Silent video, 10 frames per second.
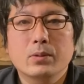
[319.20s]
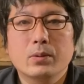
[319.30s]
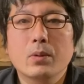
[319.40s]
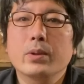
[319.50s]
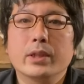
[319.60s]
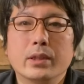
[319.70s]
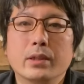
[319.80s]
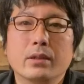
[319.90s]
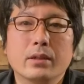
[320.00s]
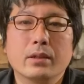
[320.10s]
多い
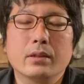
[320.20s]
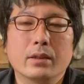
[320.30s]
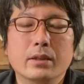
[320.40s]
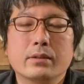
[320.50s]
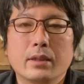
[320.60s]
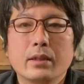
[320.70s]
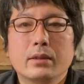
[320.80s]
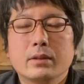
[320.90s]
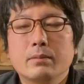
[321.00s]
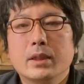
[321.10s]
んですね、
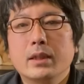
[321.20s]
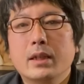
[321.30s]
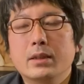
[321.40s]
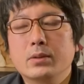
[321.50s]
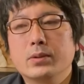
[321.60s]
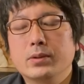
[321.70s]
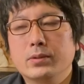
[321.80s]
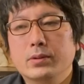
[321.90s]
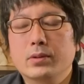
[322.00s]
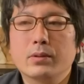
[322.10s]
まあ、だからそう
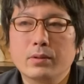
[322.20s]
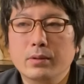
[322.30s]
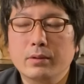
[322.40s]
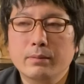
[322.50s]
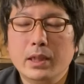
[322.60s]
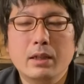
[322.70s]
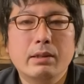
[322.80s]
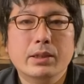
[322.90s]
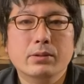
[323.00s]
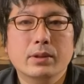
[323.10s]
いうその、まあ、か
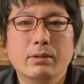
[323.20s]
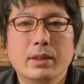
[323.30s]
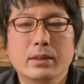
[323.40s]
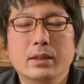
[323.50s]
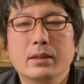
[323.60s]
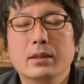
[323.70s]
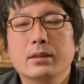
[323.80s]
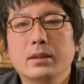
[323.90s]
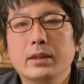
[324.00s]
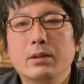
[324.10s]
わいそうなワンちゃんだっ
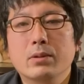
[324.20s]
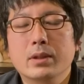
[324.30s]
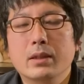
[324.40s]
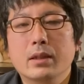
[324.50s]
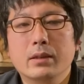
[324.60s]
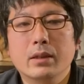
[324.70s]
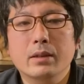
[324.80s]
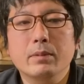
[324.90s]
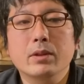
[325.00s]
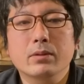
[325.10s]
たり猫ちゃんだった
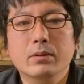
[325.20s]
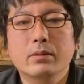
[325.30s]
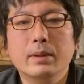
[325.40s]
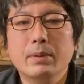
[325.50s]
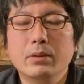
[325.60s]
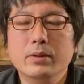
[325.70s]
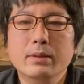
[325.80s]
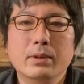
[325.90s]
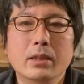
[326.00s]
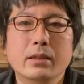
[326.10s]
り見るとやっぱりどうし
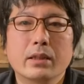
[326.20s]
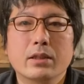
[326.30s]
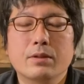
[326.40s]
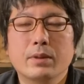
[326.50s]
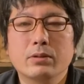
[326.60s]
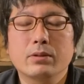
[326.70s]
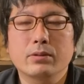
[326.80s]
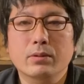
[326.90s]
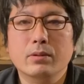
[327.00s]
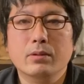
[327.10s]
ても助けてしまうって
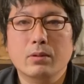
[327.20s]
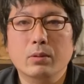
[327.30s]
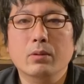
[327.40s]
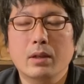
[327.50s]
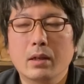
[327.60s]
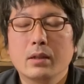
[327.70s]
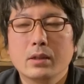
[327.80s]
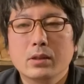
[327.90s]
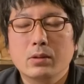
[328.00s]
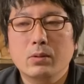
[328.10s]
いうことが
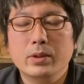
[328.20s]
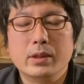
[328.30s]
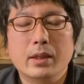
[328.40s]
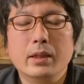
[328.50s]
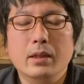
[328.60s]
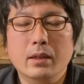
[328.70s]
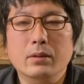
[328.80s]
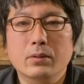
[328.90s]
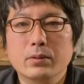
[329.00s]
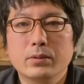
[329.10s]
多いんじゃないかな
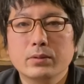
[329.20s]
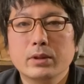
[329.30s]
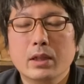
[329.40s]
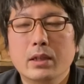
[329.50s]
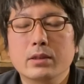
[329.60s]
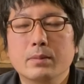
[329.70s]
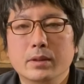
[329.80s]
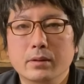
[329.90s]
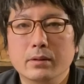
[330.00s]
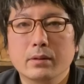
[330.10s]
というふうには感じます